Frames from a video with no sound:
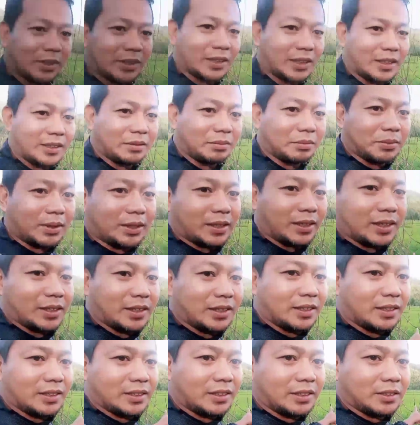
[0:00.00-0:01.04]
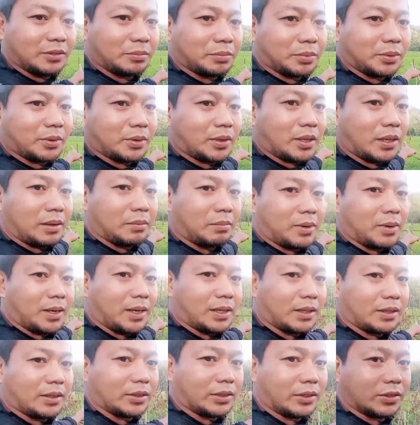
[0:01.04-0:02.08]
po sa camera. Ayun po ang
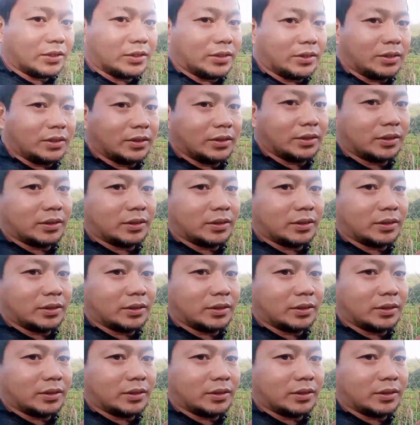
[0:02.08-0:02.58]
kabaan na yun.